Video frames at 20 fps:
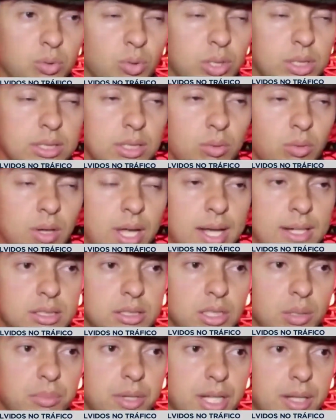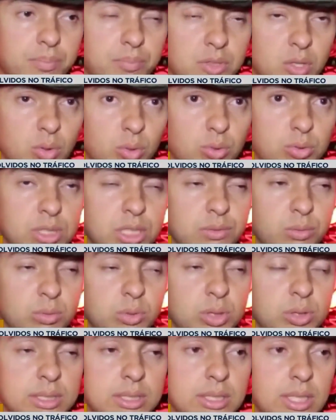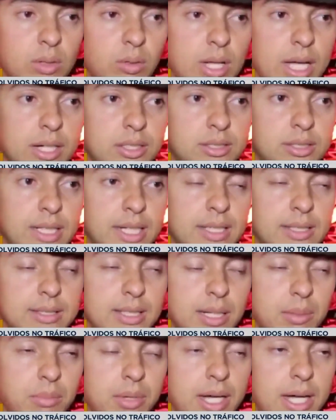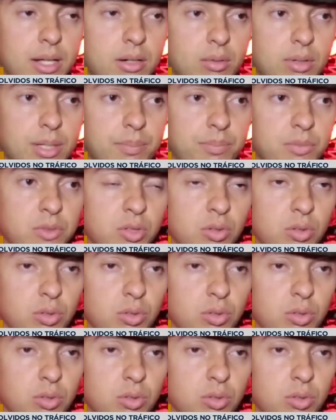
dois celulares também, inclusive um dos celulares eles quebraram, né?